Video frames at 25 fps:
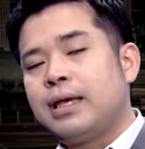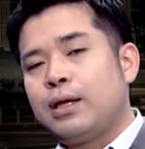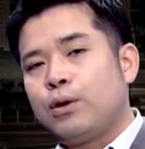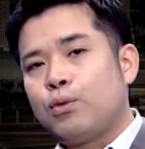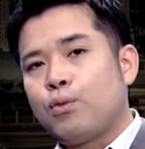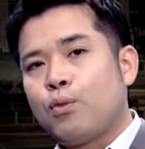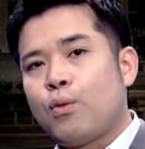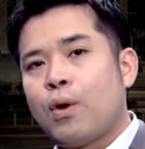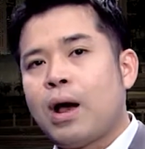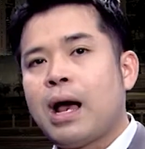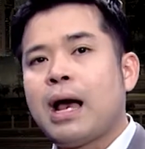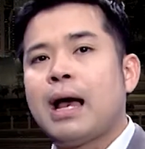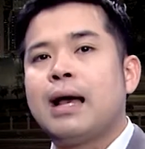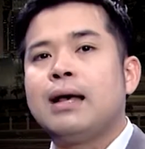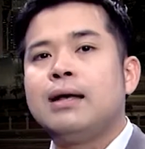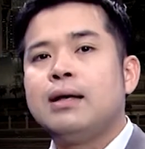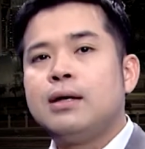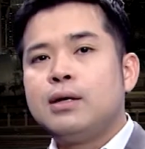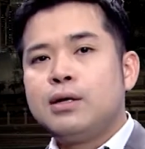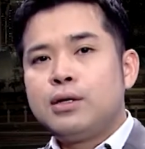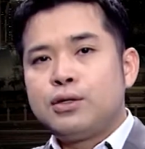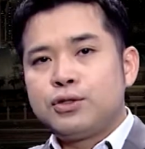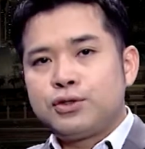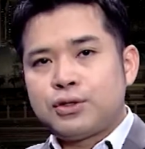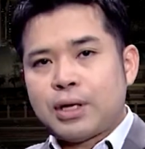นว่า
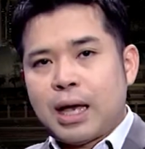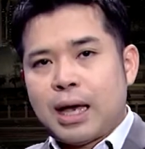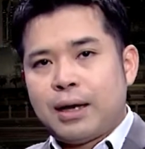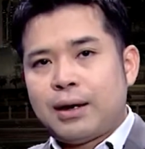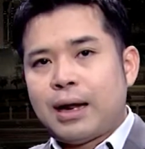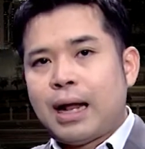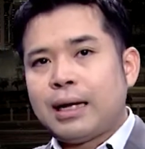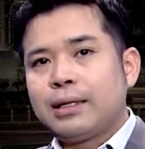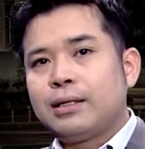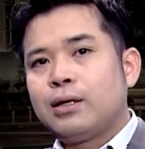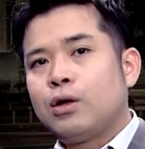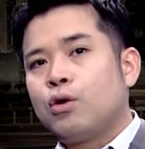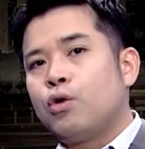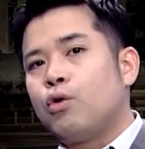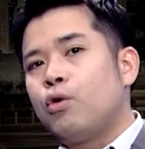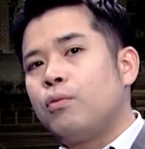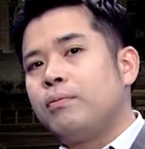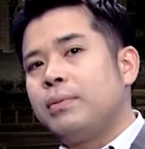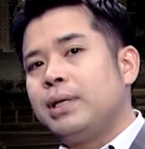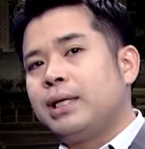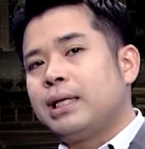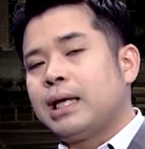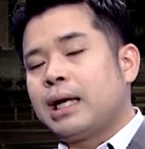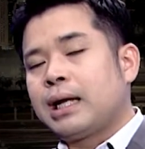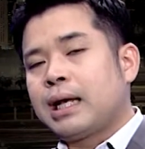สหรัฐยังคง
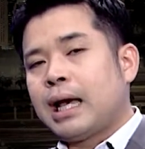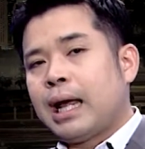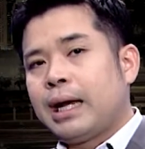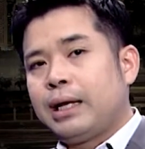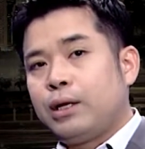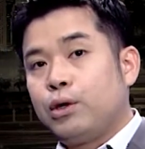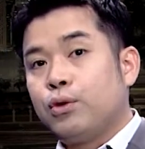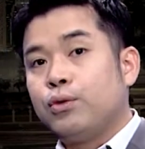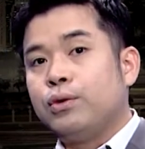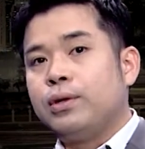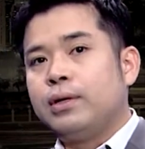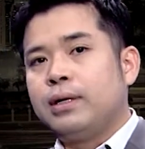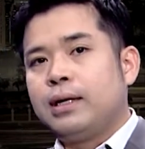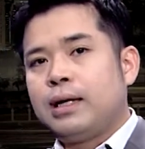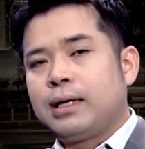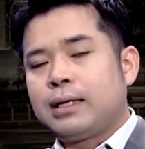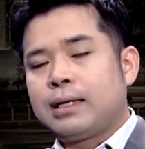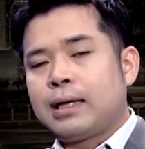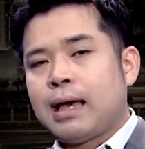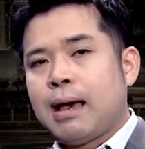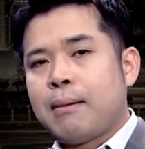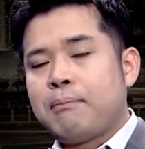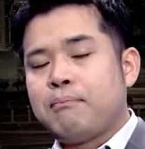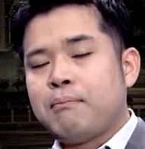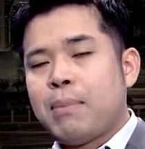มีการขาดดุลนะ
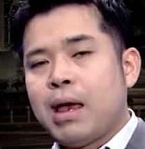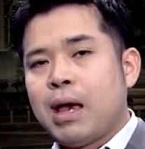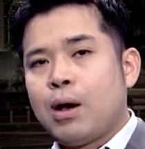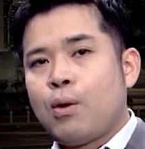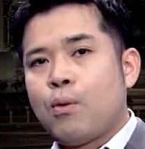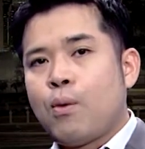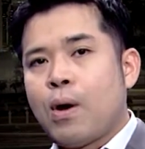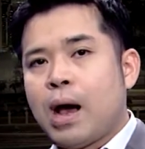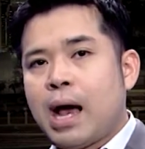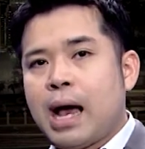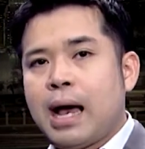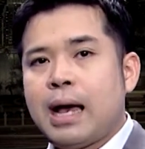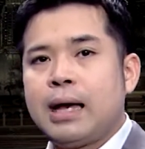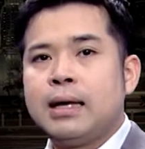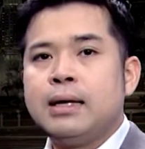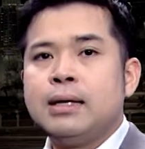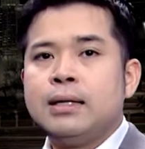ครับแม้ว่า